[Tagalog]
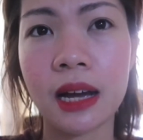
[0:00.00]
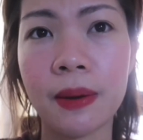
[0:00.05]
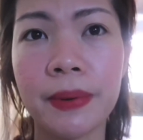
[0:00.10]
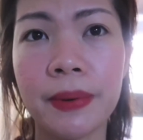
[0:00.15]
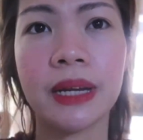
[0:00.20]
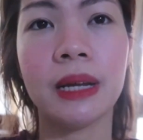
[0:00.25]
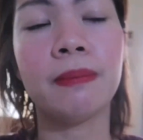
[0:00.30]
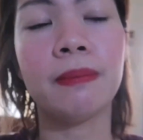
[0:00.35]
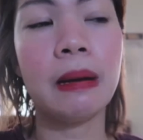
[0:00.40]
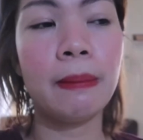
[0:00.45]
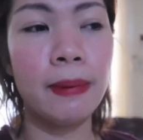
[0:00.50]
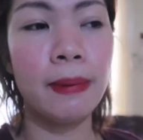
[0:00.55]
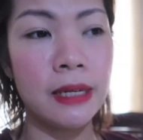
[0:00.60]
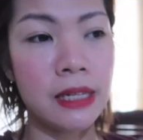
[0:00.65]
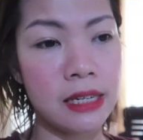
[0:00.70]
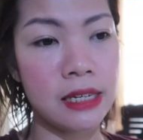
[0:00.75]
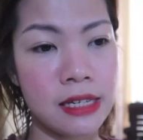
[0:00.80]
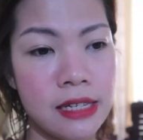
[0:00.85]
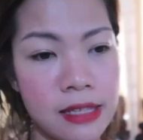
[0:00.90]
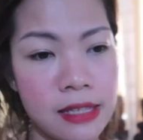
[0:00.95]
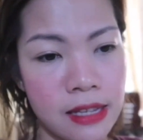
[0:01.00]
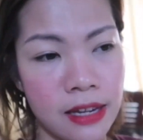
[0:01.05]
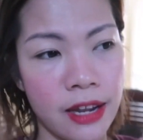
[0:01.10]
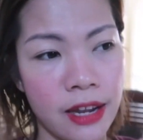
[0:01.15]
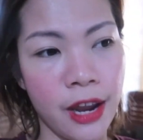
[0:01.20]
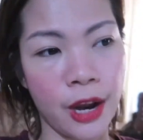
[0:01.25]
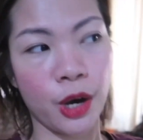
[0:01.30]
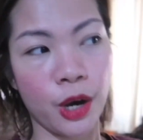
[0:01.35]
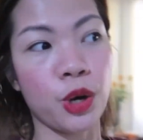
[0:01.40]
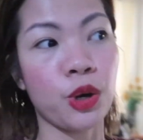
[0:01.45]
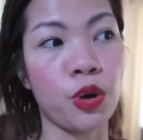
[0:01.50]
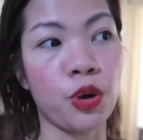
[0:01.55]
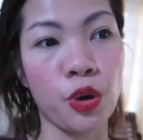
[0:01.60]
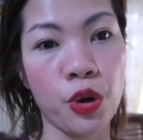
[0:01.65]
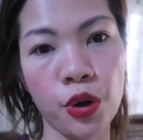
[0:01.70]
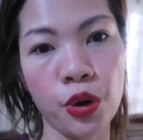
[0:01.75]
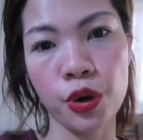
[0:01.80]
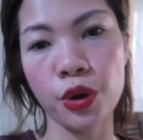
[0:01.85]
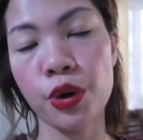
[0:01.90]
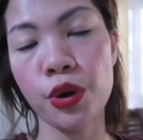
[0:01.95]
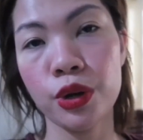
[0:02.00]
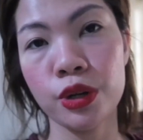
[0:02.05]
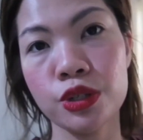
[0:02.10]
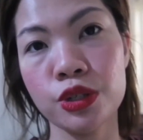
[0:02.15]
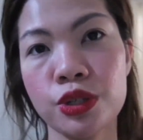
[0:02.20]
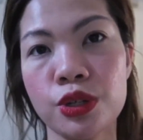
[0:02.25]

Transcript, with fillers: kami nagpapalinis ng aircon.